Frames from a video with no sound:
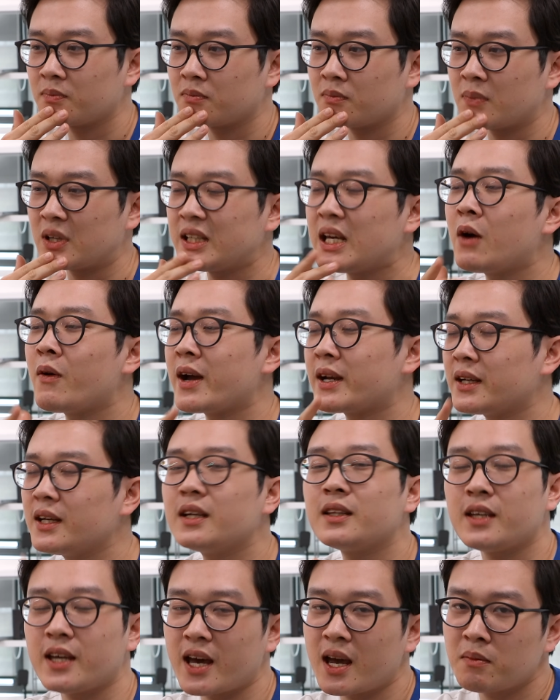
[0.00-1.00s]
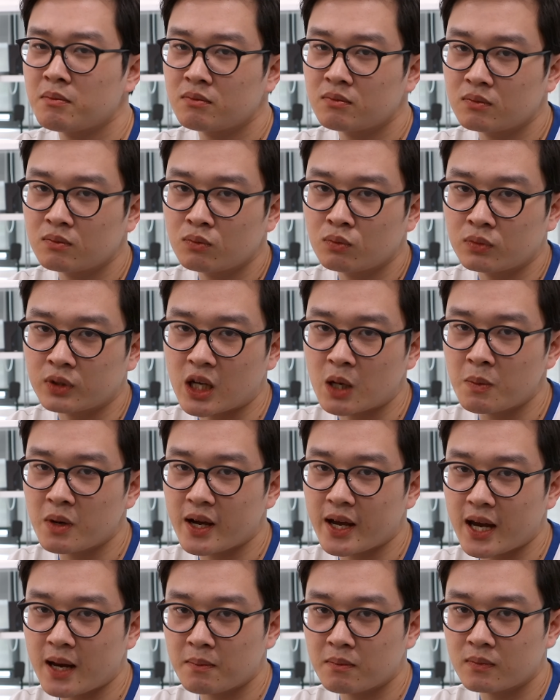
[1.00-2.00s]
Mà theo anh ấy thì em, nếu mà
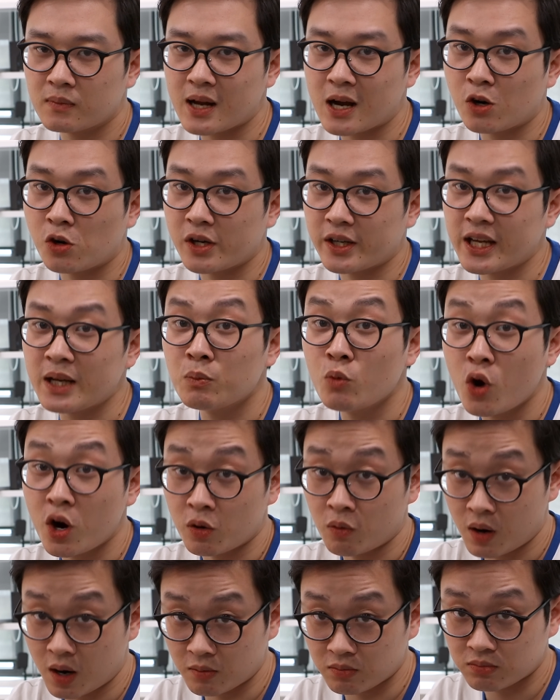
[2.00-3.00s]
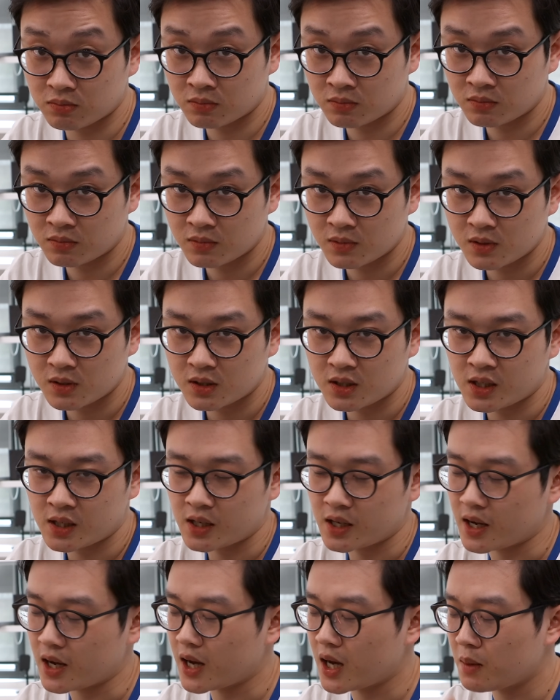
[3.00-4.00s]
em đang có ý định mua đúng không? Ừ.
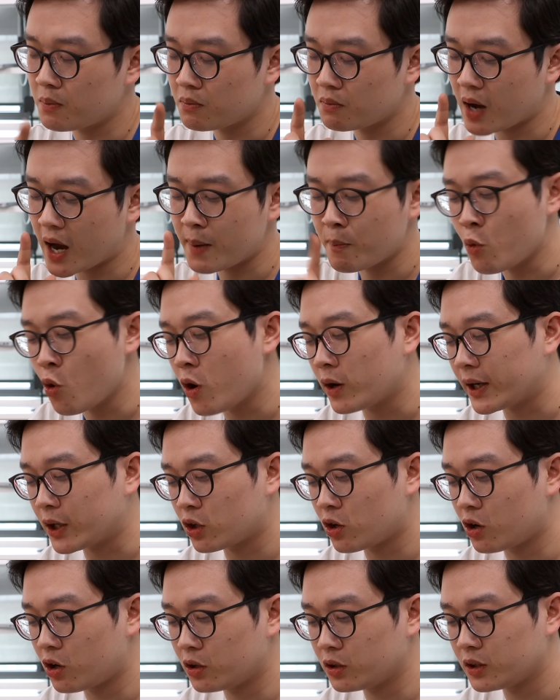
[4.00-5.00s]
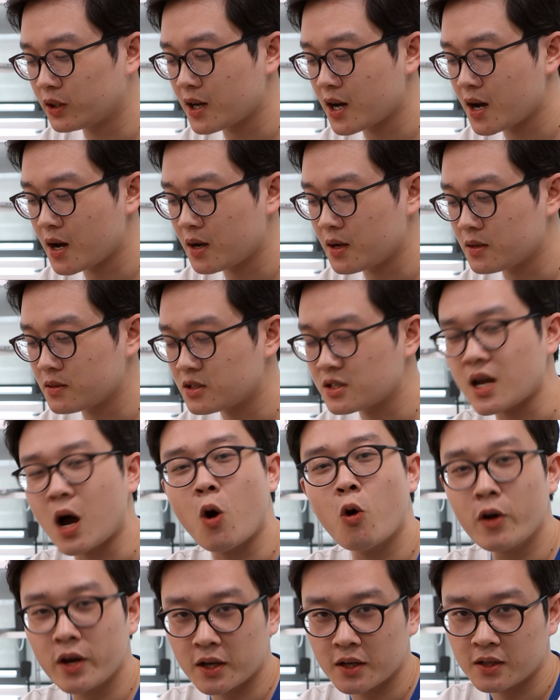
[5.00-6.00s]
Em hãy mua cái con uh, sáu
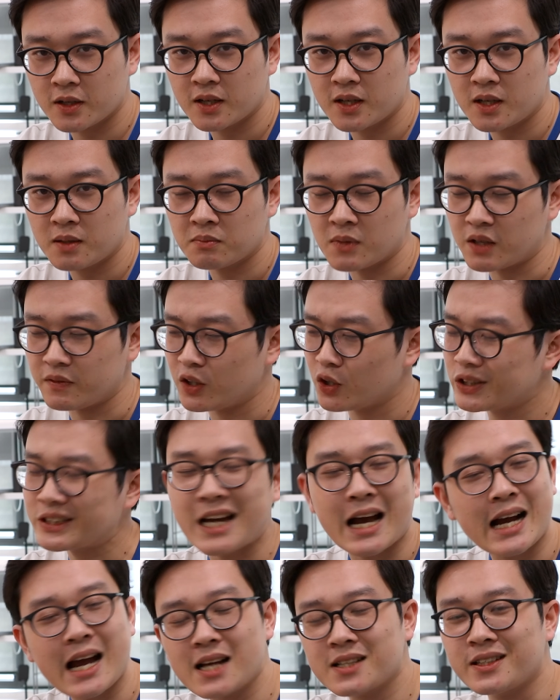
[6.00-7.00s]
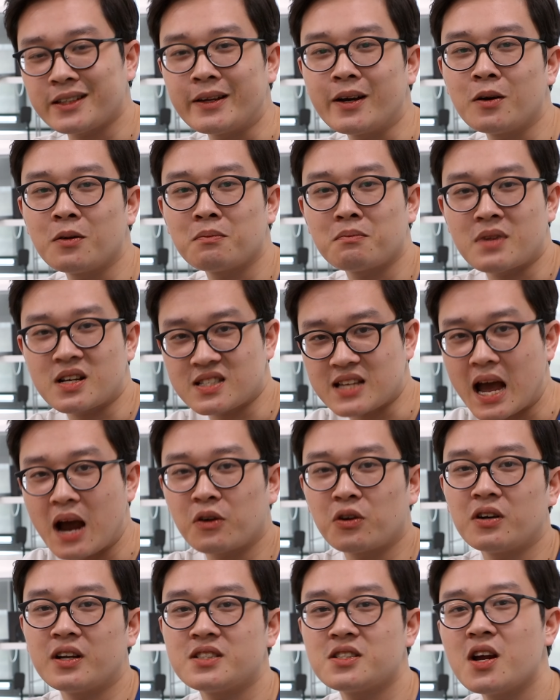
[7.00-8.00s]
ấy. Bởi vì nó chả khác gì đâu, mà giá của
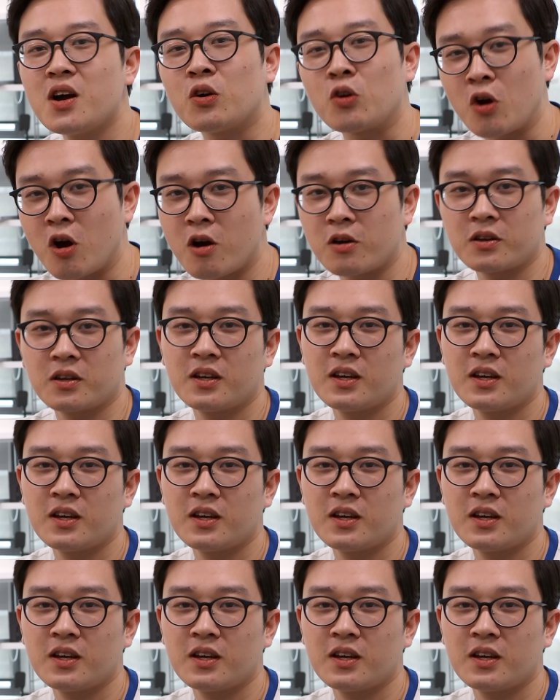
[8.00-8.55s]
nó lại rất là ngon.